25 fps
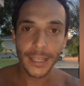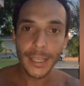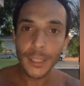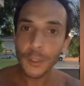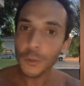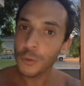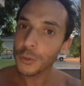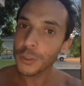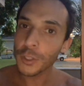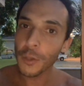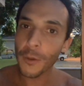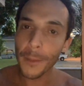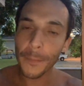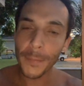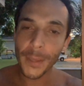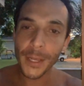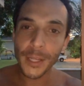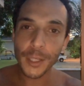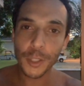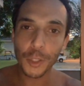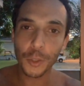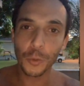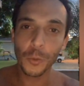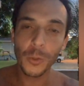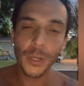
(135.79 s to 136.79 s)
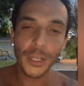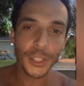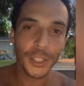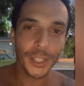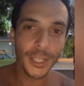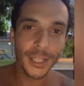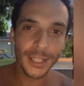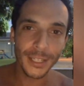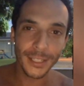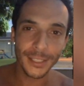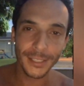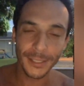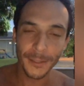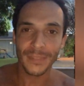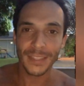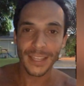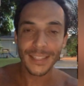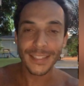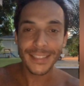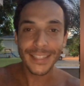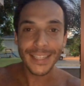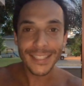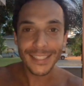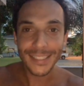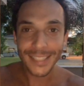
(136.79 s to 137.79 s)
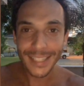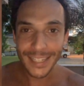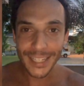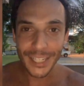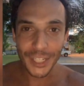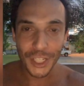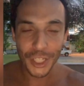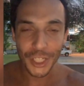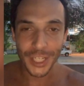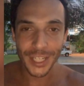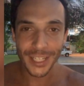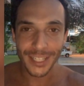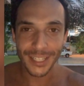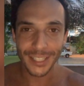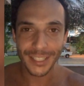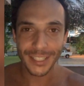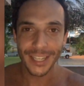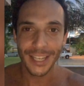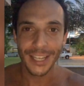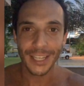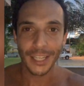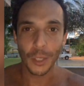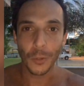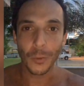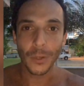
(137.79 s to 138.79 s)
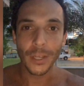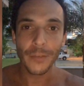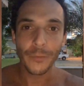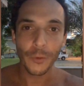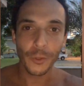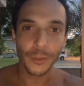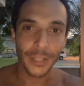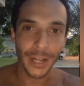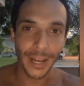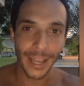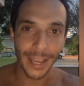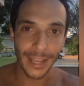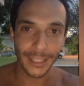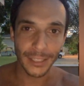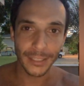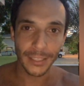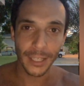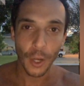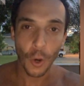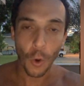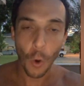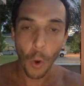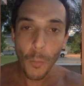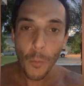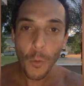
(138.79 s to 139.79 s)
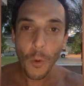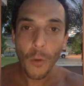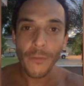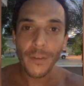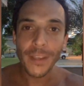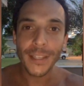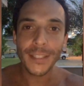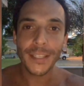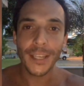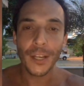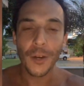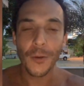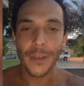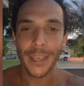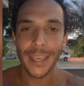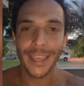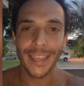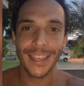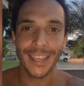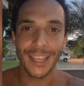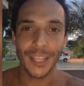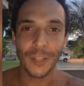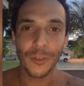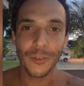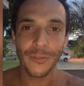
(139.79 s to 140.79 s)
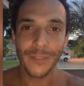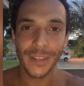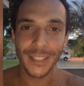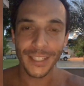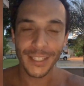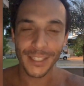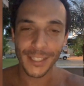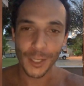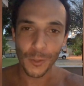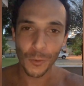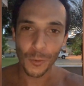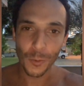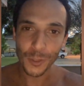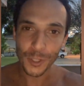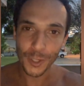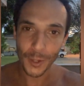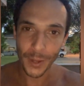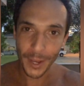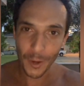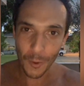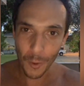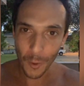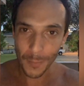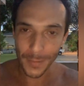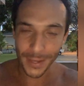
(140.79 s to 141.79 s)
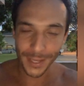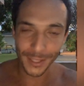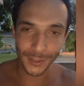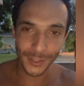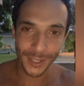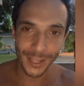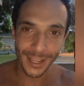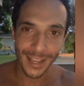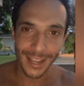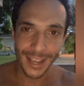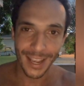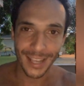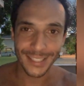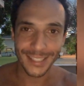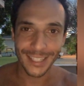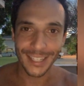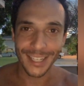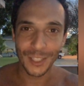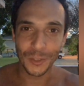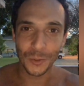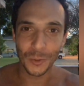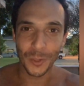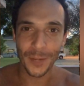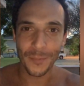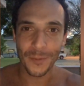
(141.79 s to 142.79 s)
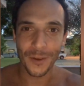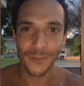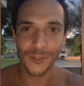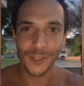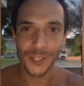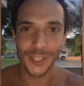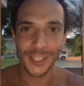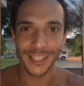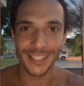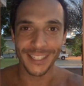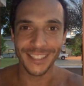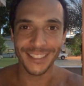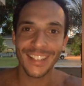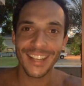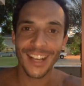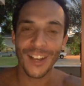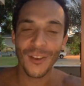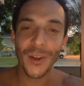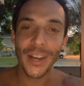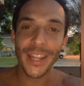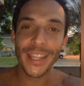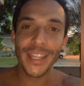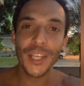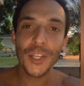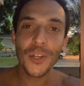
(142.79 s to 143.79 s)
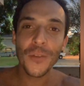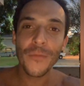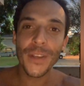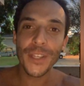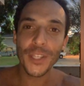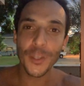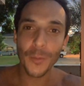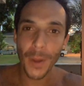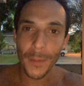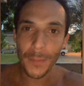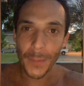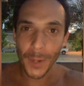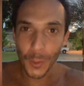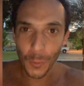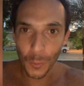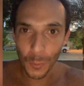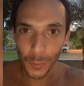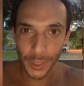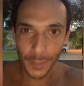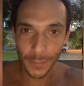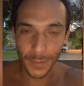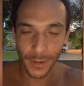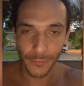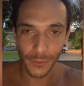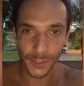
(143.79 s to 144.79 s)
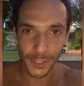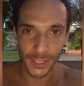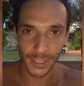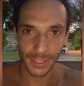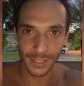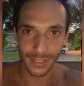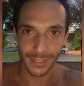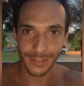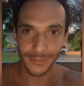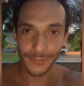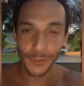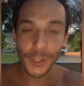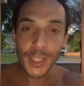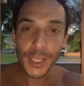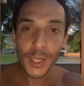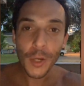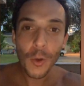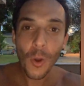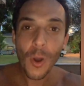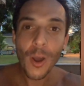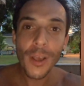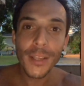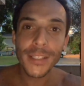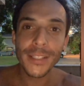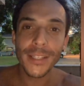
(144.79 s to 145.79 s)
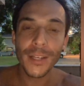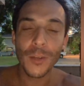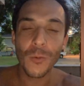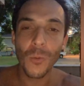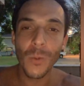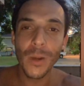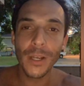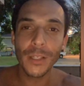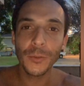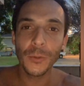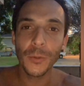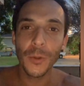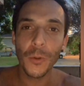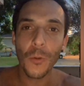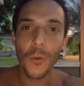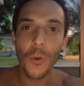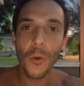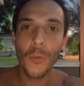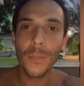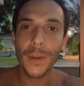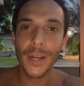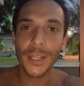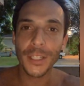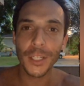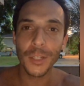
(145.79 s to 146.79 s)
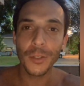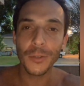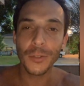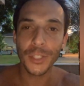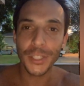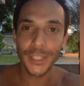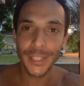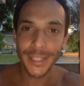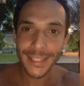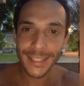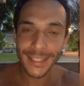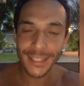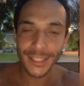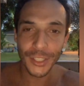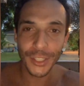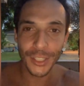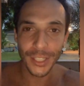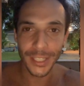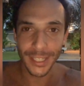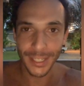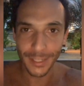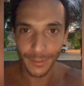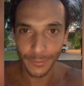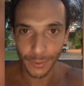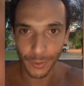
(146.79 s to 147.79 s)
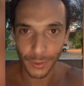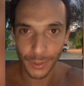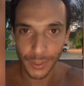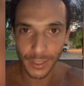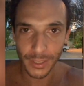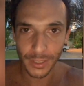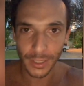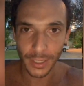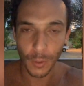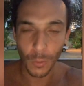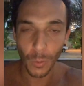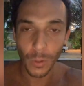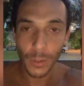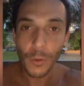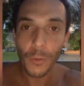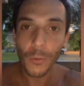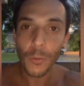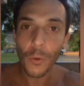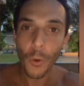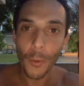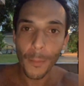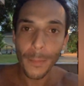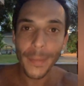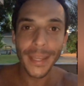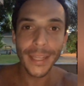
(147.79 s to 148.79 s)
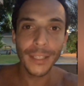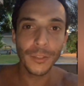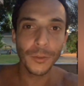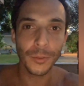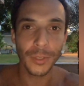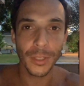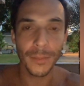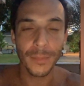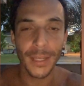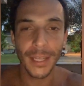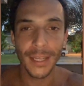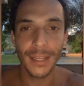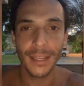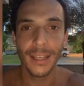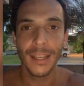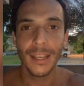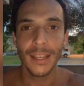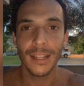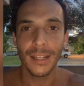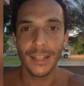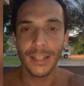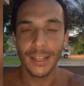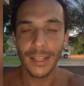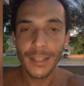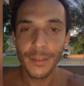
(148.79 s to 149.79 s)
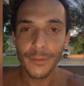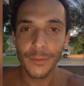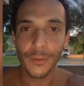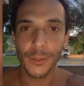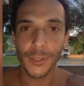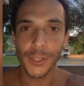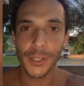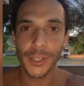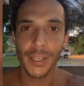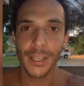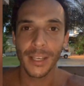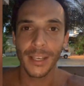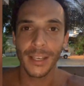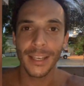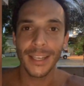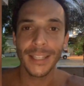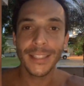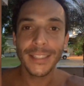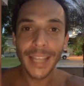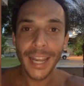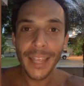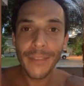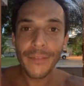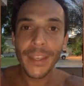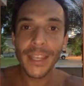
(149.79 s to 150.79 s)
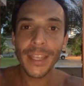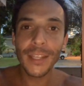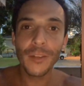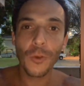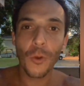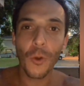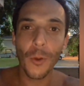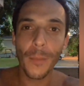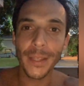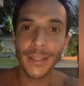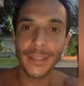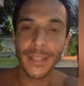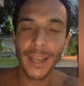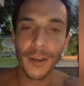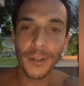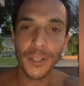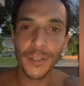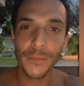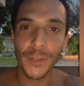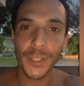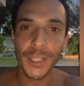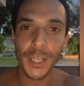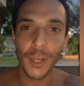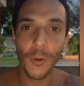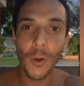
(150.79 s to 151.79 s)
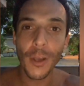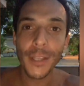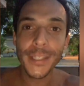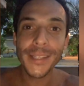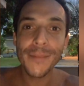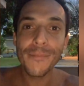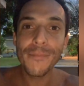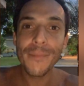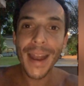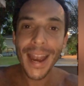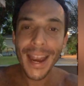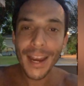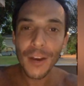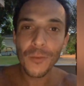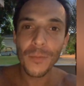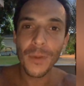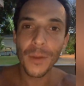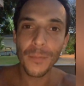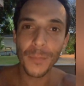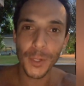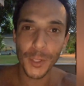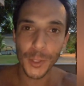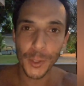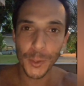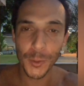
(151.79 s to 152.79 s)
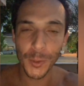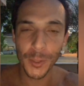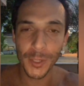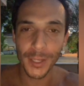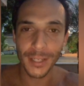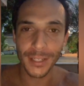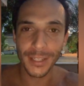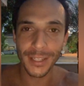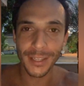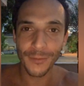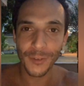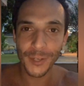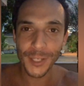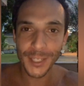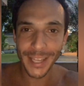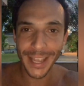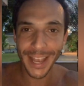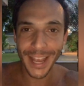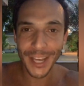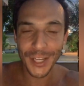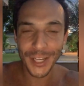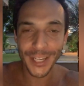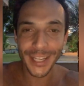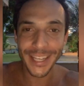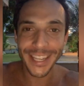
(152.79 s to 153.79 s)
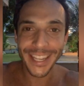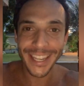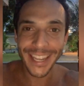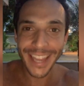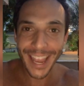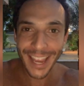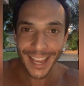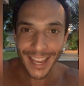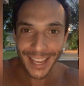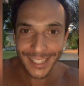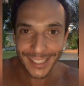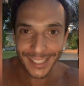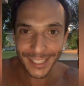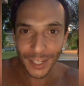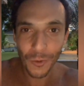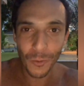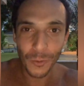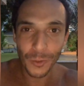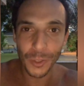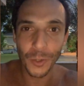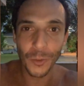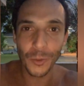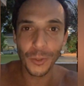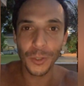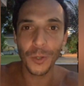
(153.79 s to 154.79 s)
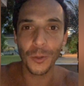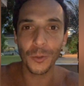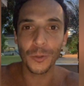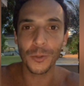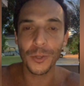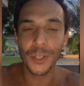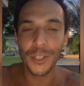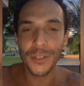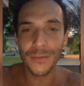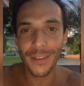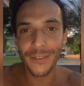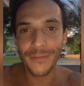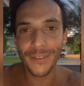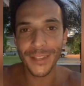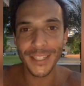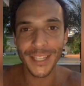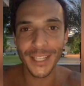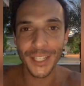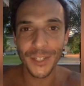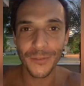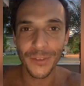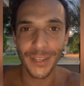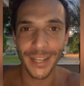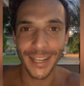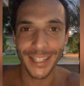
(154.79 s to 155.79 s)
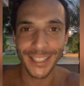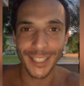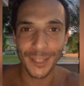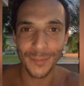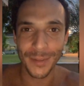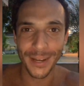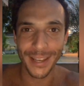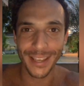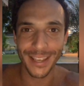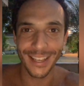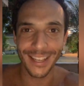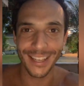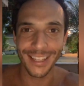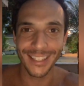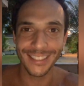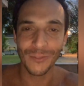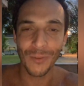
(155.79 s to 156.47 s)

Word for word: Isso são apenas duas dicas das dezenas de dicas que o livro traz. Como convencer alguém em 90 segundos, eu recomendo essa leitura para você. Agora deixa eu fazer uma pergunta para você. Você gosta quando eu compartilho dicas de livros e quando eu comento também livros? Escreve aí no comentário se você gosta e marca uma pessoa que você acha que é esse conteúdo que eu trouxe vai fazer a diferença para ela.